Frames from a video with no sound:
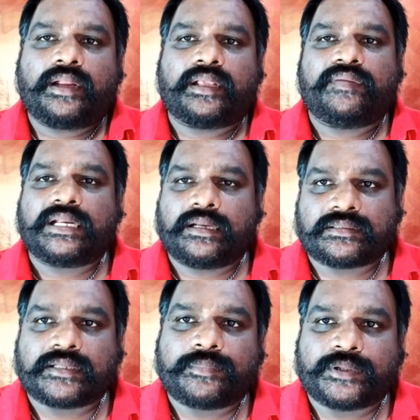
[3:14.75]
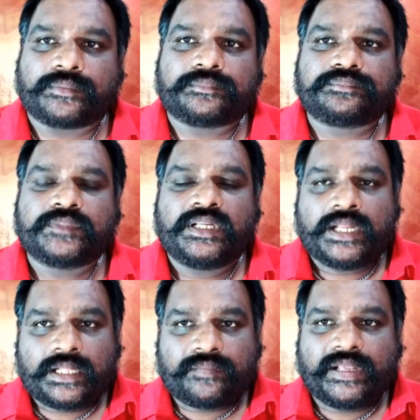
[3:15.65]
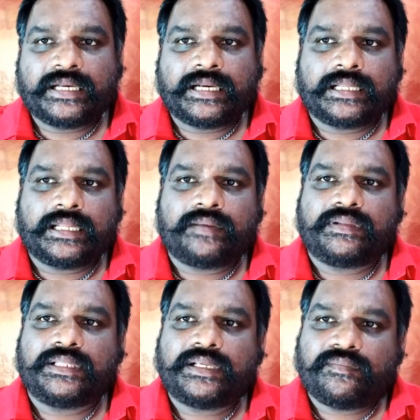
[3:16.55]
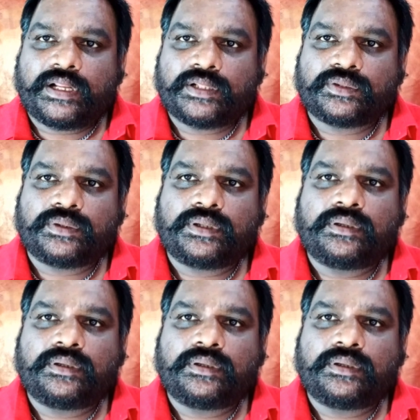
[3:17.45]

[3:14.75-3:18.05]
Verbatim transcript: நீங்கள் வேர்க்கடலை சாப்பிடணும் இந்த வேர்க்கடலையை வந்து வறுத்தோ